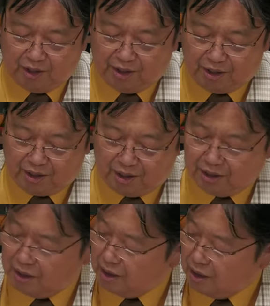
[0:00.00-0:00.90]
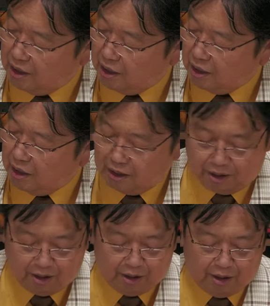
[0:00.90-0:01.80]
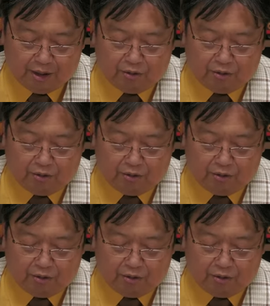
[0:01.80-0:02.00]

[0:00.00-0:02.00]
えー、